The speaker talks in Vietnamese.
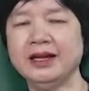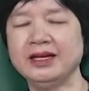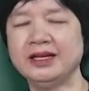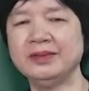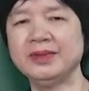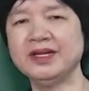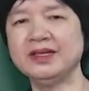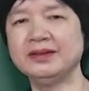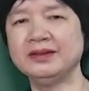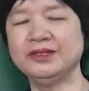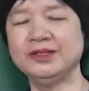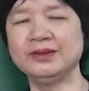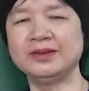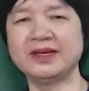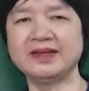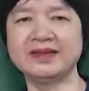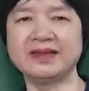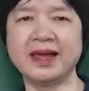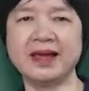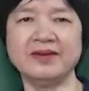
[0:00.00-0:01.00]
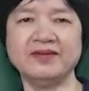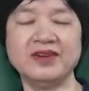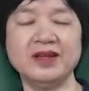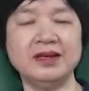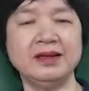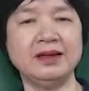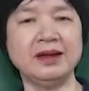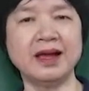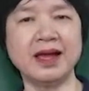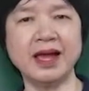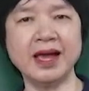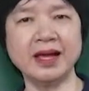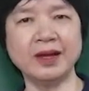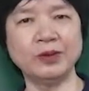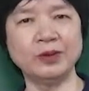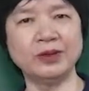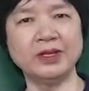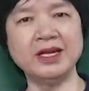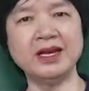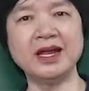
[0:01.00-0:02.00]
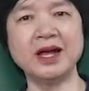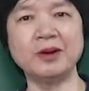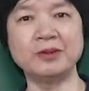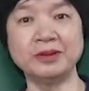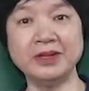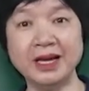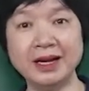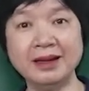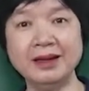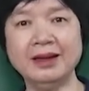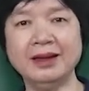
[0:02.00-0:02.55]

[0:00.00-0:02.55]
Thì bây giờ chúng ta sang phần thứ hai của tiết học nhé.